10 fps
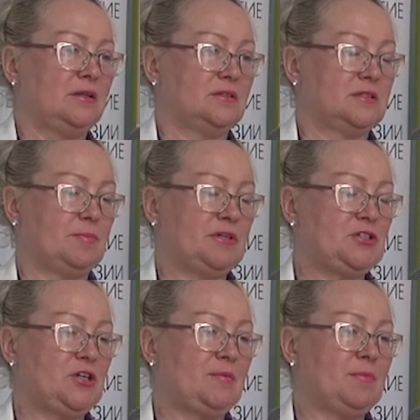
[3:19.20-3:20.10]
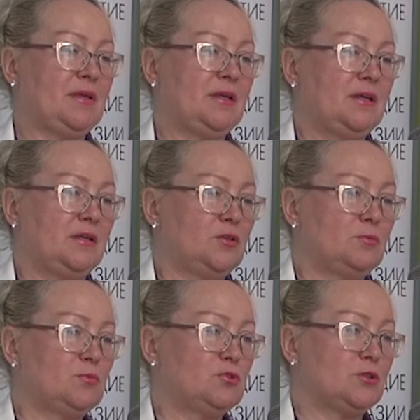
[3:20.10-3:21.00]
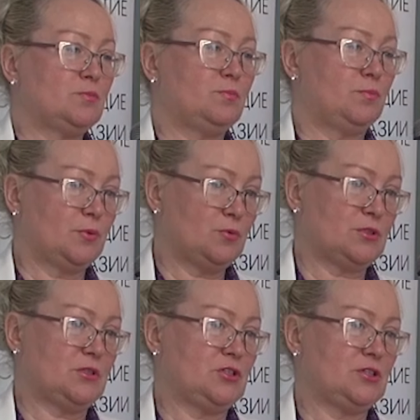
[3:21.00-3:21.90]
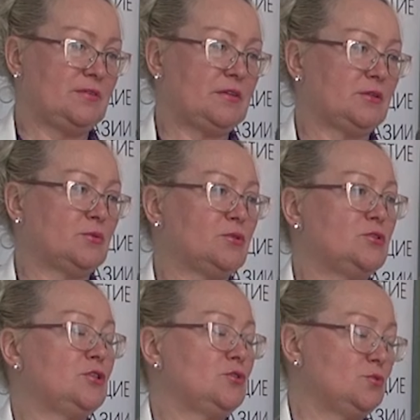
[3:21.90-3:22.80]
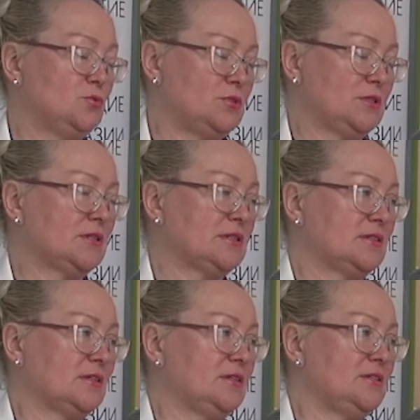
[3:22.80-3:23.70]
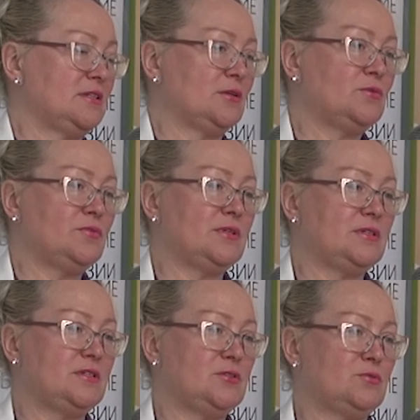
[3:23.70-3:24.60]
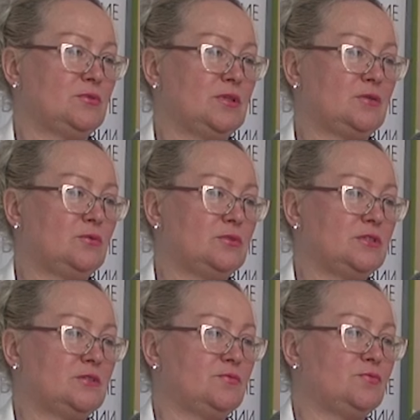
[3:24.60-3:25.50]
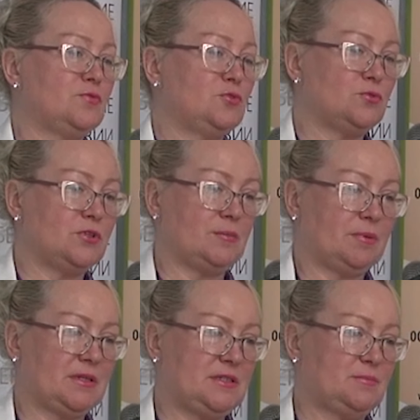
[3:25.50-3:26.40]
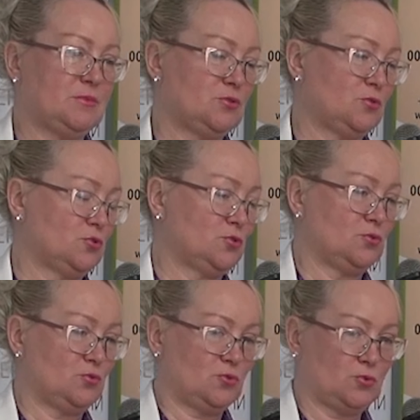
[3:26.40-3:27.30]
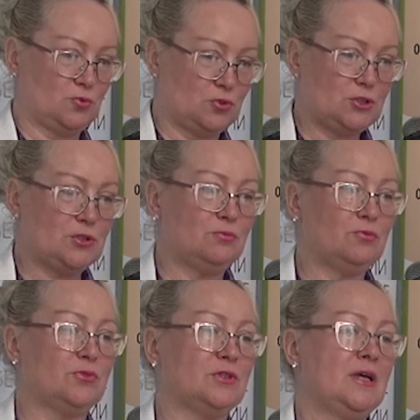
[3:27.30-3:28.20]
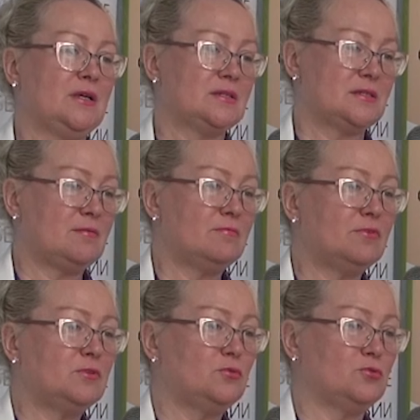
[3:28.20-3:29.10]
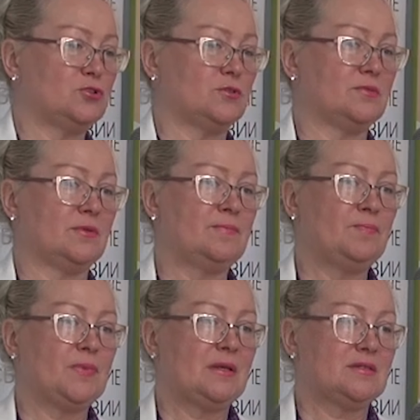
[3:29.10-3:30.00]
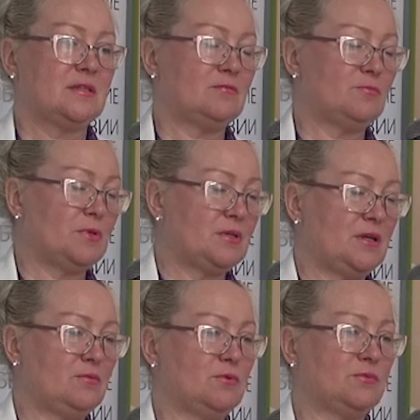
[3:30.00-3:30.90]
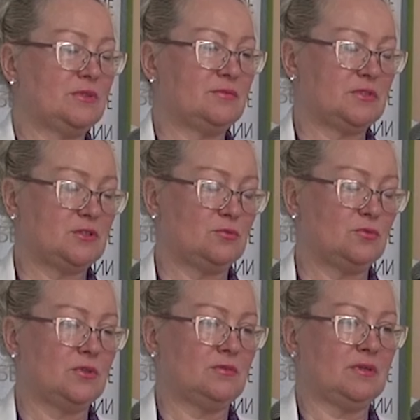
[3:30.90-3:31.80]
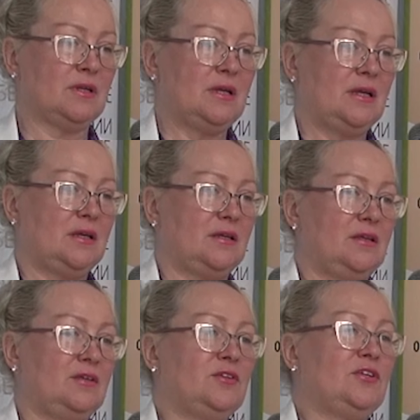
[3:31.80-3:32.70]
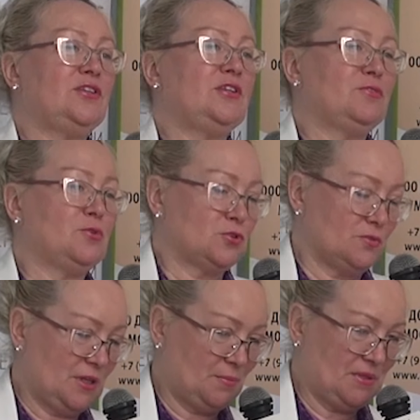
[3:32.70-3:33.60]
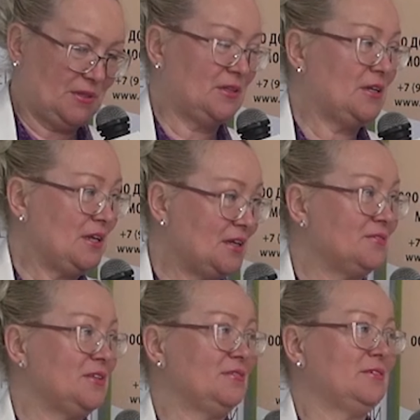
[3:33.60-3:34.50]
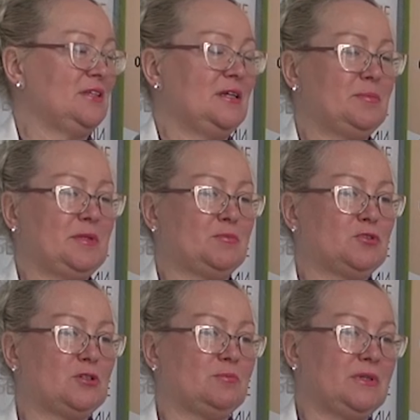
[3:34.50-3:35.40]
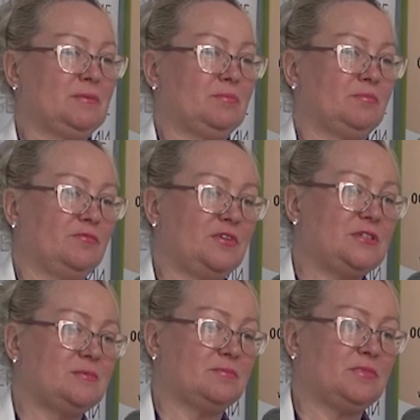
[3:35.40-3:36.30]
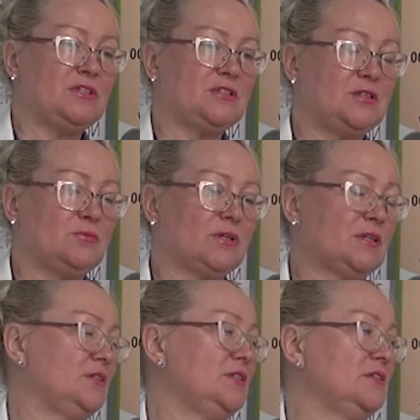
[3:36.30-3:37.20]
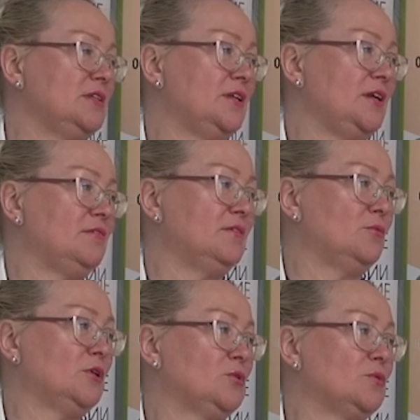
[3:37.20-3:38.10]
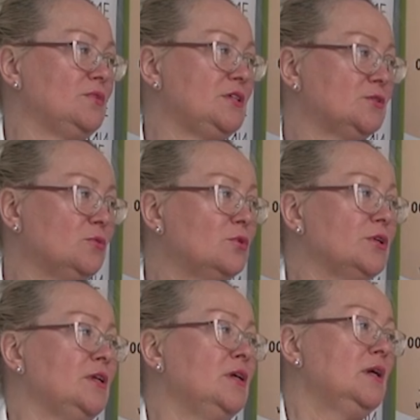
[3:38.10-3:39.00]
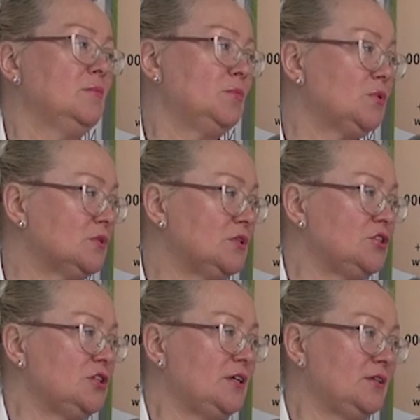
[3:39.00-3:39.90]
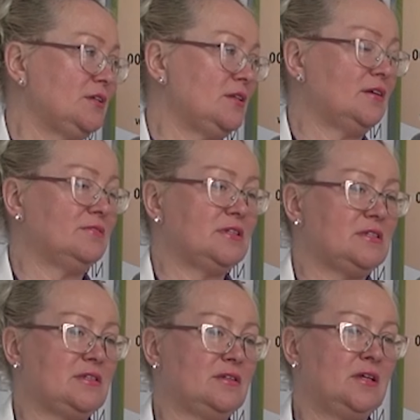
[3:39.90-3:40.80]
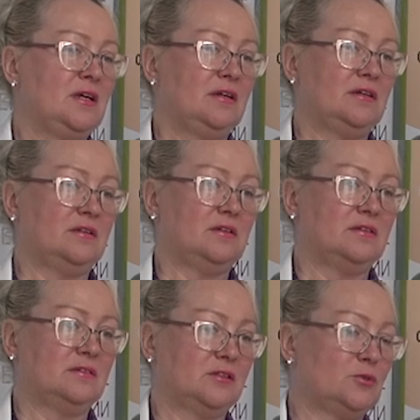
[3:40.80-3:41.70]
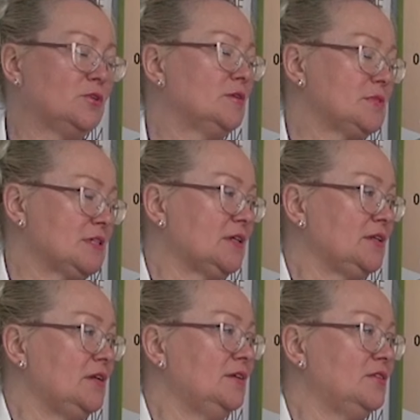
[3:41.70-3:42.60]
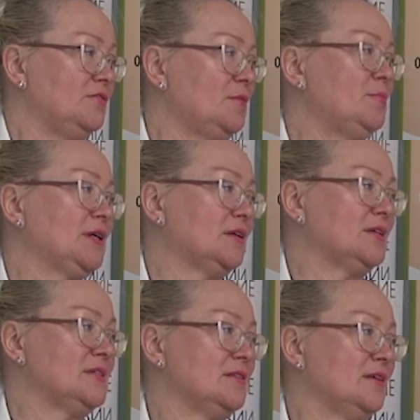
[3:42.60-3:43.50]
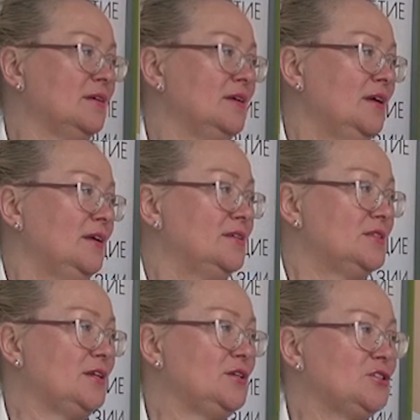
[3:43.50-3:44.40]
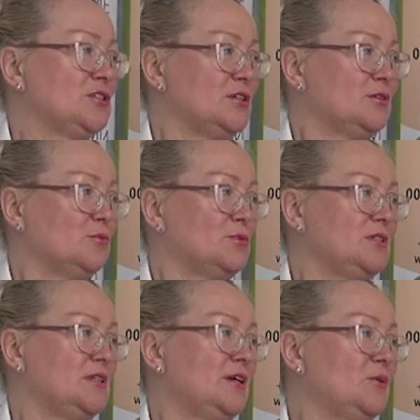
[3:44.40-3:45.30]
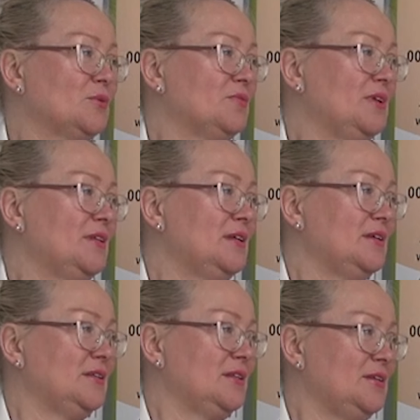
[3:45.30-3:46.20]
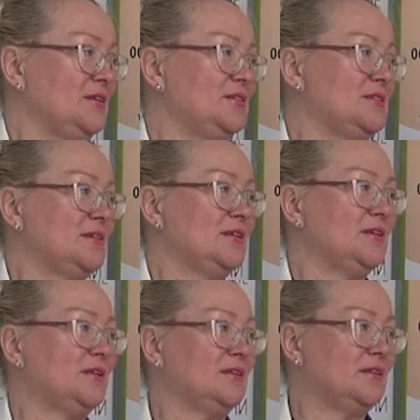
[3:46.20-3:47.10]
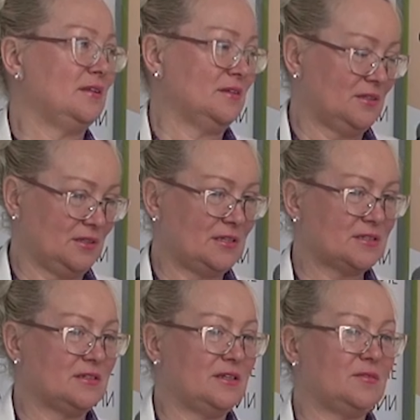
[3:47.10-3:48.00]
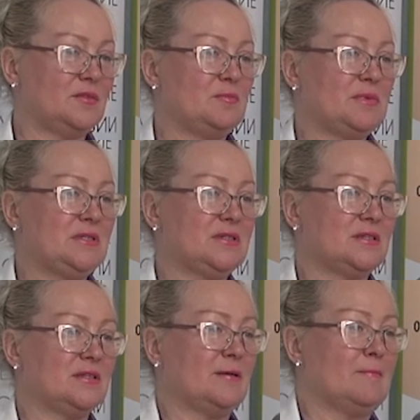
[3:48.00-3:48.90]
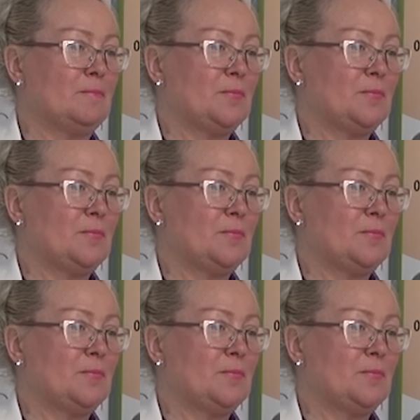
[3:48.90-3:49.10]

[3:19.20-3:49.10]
за плечами, это может просто человек, который интересуется, как сохранить здоровье, и здесь он находит все необходимое, что существует, самого лучшего, самого передового, инновационного, и, и, и в то же время и древнего, да, потому что мы видим медицину как единое древо, у которого есть корни много тысячелетней давности, э, которые нам сохранили две прекрасные исторические родины Аюрведа, это Индия и китайская древняя медицина.